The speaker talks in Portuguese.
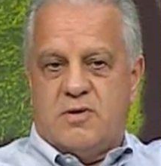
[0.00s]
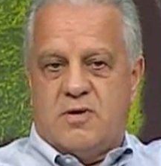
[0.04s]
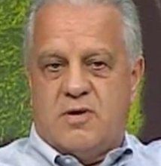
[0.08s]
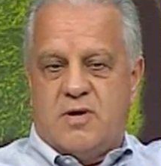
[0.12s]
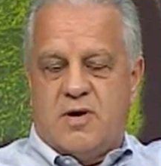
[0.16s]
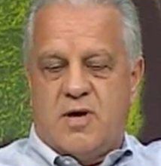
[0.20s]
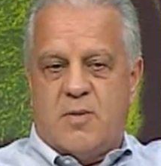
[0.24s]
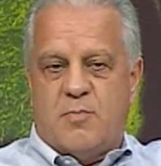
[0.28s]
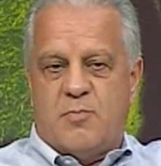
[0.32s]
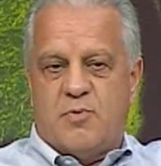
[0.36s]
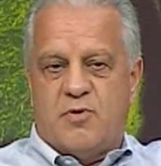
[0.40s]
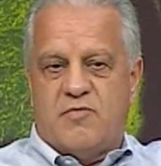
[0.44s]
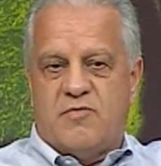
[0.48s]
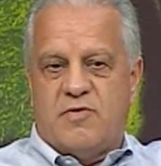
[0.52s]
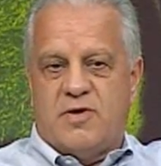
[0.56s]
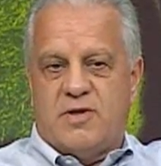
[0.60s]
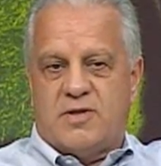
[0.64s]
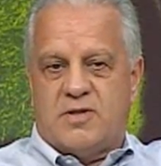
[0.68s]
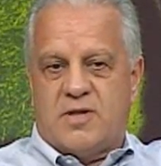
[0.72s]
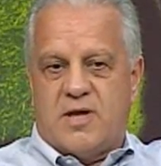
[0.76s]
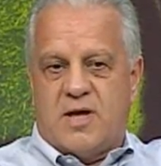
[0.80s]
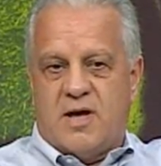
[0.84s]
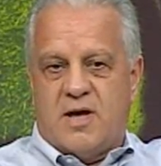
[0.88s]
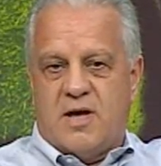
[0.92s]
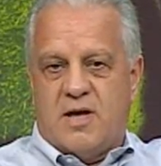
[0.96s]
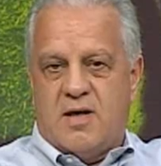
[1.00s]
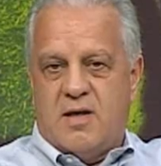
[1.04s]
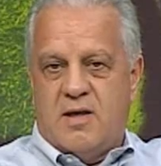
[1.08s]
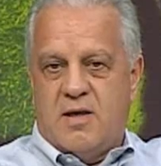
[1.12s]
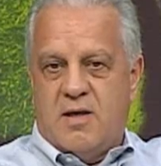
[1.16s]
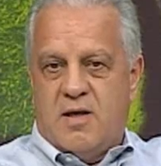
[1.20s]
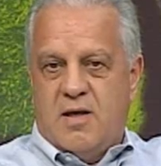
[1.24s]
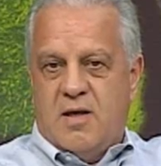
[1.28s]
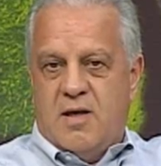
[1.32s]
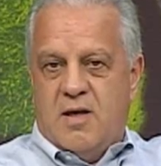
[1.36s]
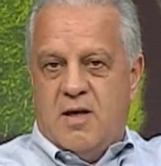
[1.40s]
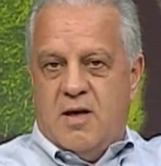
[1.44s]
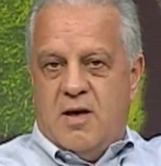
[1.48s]
Quero aproveitar
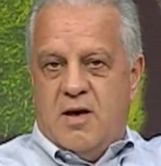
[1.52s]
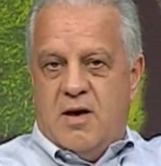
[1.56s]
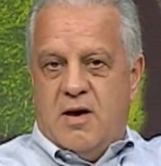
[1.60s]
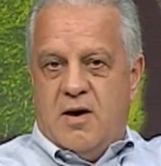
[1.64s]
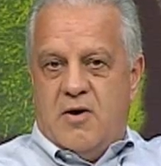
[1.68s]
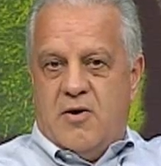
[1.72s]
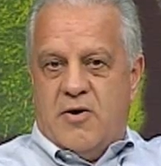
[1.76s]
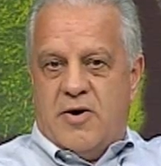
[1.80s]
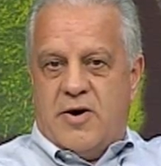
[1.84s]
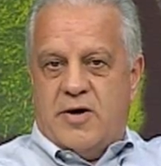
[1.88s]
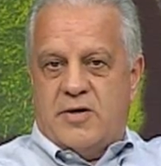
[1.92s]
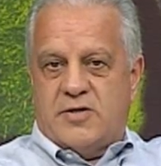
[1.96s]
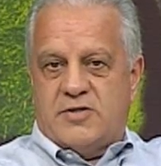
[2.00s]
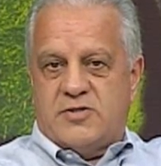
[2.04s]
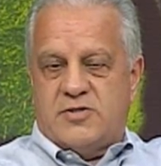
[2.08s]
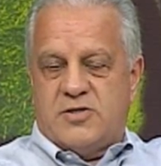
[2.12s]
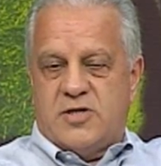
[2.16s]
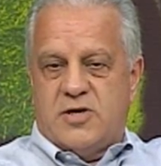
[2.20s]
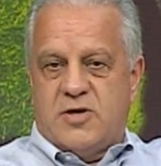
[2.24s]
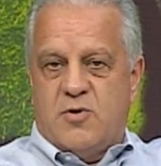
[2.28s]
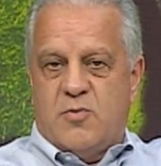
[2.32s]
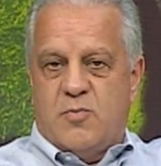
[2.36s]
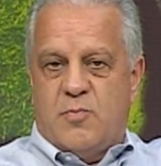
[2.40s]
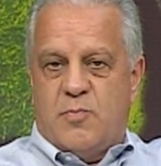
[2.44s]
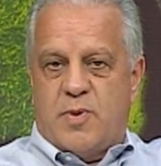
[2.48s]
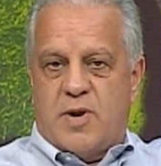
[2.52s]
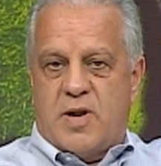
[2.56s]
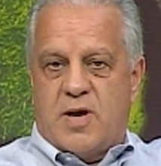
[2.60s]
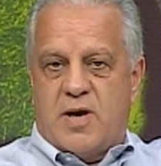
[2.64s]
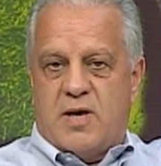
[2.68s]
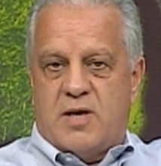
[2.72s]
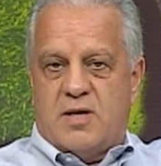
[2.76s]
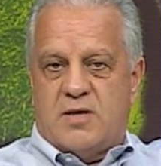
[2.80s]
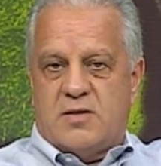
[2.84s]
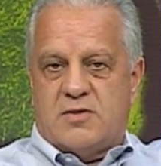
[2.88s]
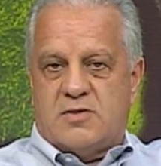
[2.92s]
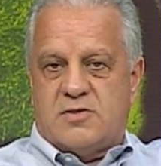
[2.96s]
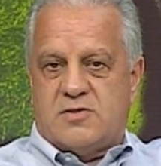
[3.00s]
a ocasião para